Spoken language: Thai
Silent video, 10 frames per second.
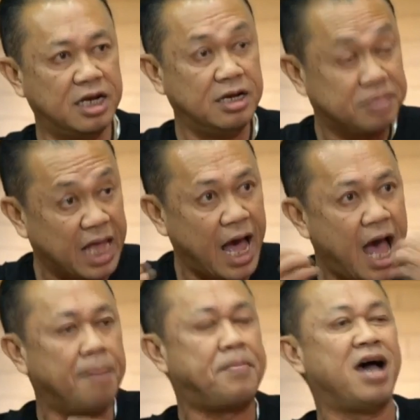ลืมตา
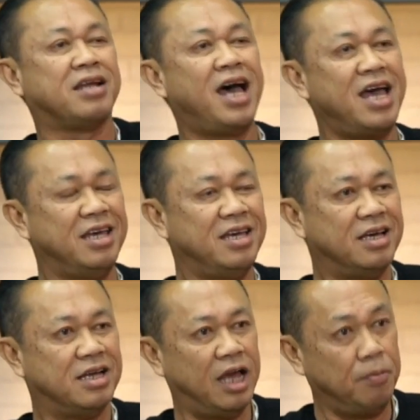อ้าปากได้
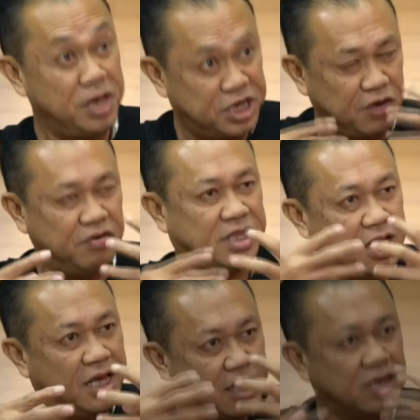แล้วมีชีวิต
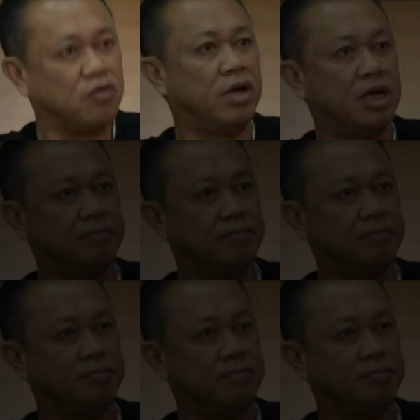ที่ดีขึ้นกว่า